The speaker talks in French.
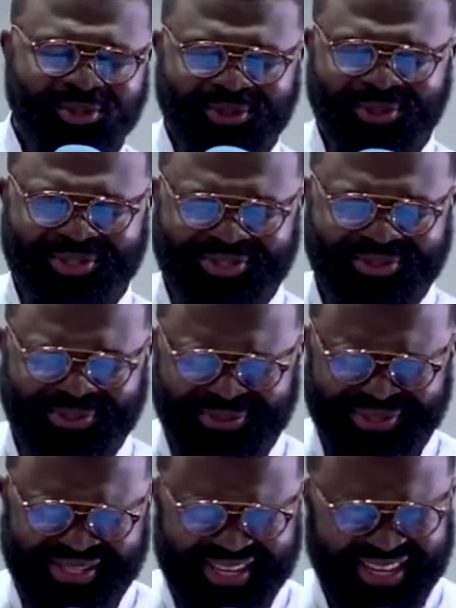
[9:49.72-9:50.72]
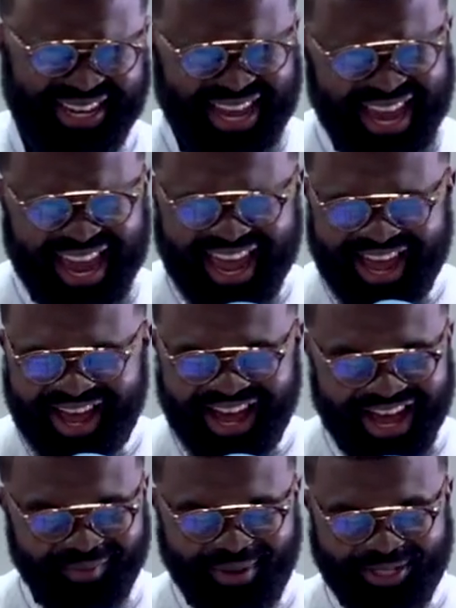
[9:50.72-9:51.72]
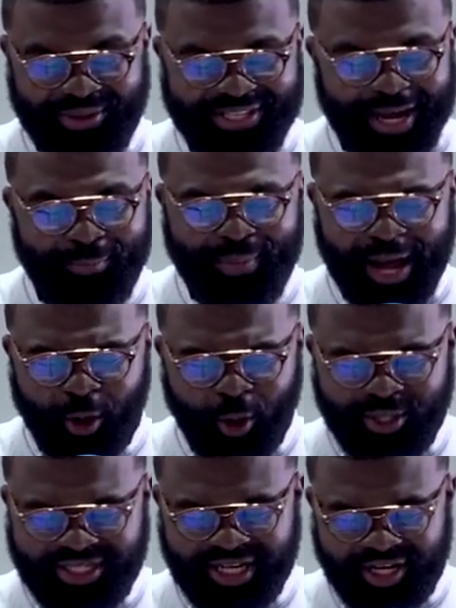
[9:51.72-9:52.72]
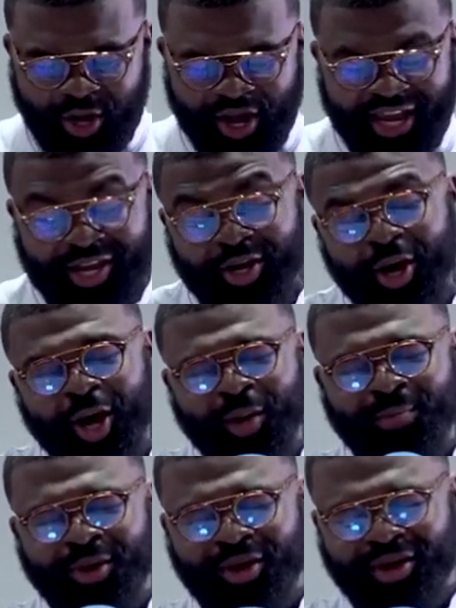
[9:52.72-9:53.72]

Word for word: autre chose. Ah, parce que ta parole, Seigneur, est comme,